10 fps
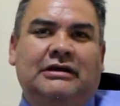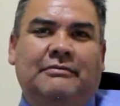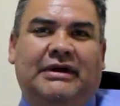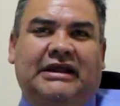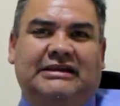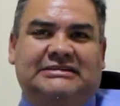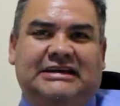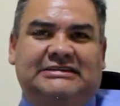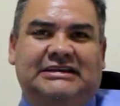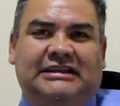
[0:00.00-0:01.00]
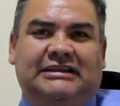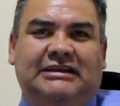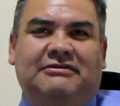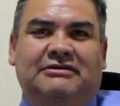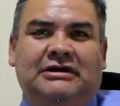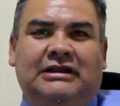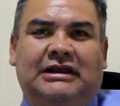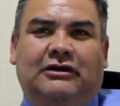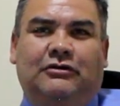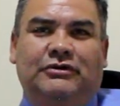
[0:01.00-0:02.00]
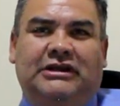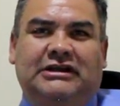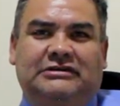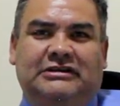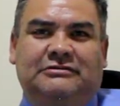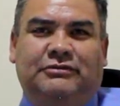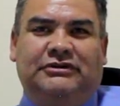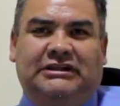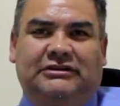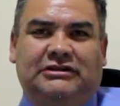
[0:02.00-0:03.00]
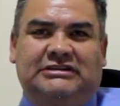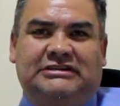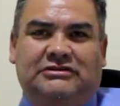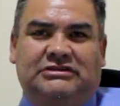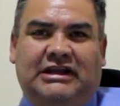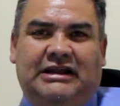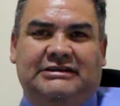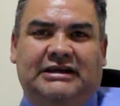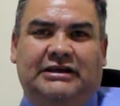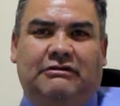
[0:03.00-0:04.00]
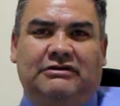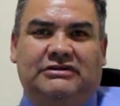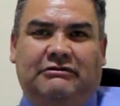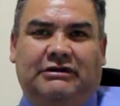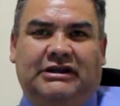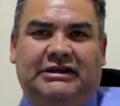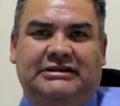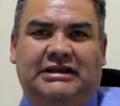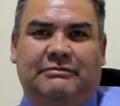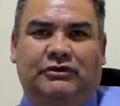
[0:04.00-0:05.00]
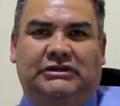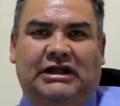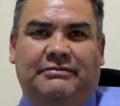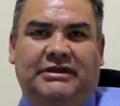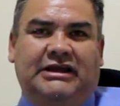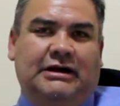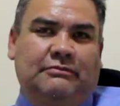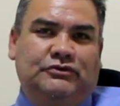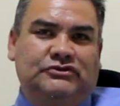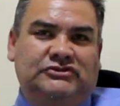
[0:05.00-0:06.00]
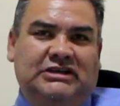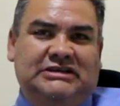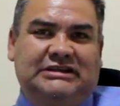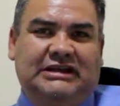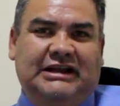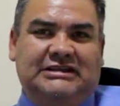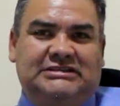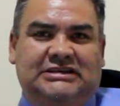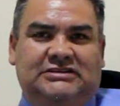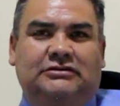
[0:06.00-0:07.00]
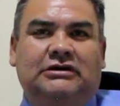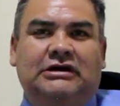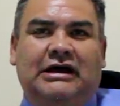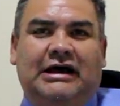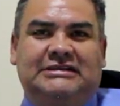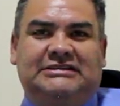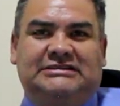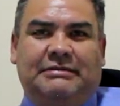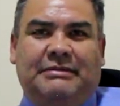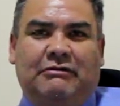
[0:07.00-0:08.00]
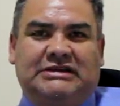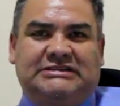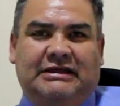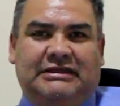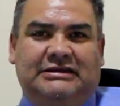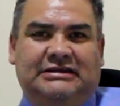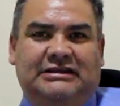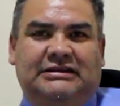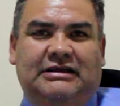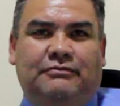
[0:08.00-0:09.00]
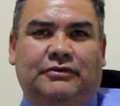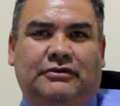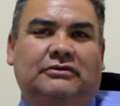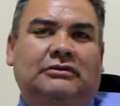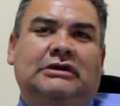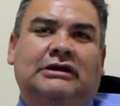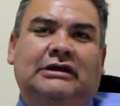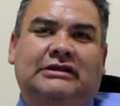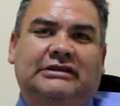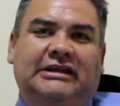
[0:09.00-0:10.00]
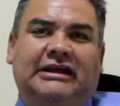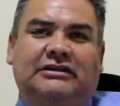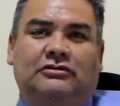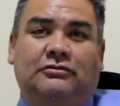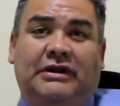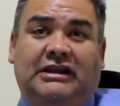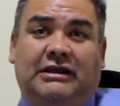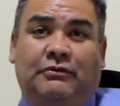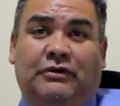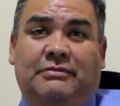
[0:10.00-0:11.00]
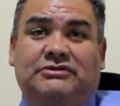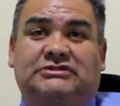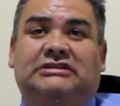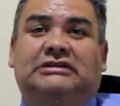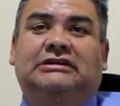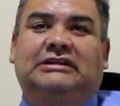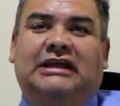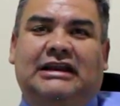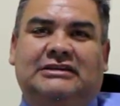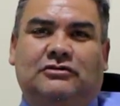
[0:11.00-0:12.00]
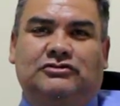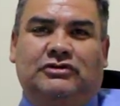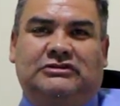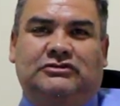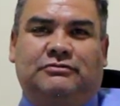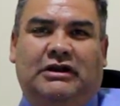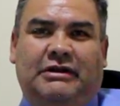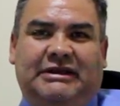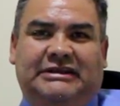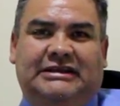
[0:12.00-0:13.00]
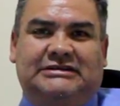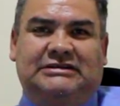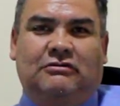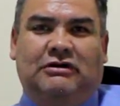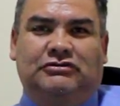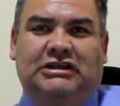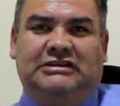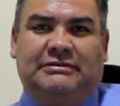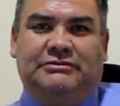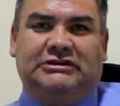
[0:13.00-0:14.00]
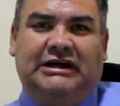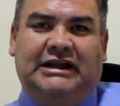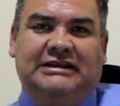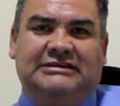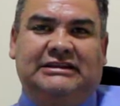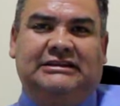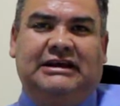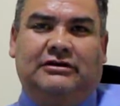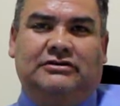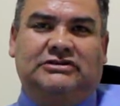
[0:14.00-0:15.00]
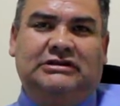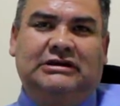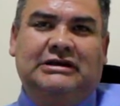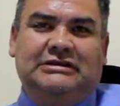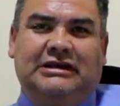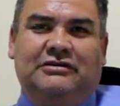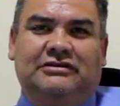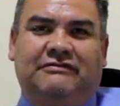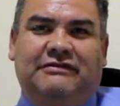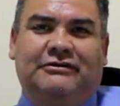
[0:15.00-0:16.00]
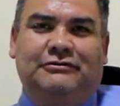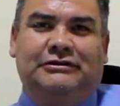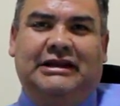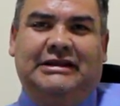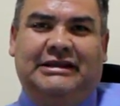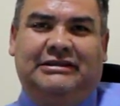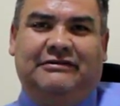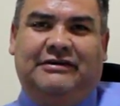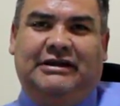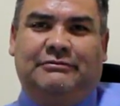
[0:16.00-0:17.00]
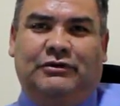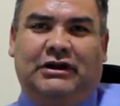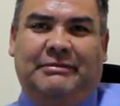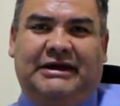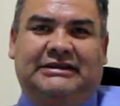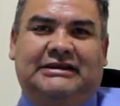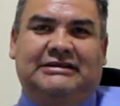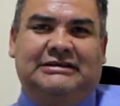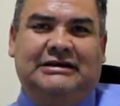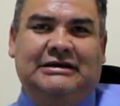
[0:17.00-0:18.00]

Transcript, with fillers: Para que sea asertivo, la comunicación es importante utilizar los canales adecuados. Recuerden que desde el portal Mi Campus ustedes tienen acceso al sistema WhatsApp que es en tiempo directo para que podamos darle solución a sus problemáticas. Cuando utilizamos canales alternos, se nos dificulta al identificar problemáticas.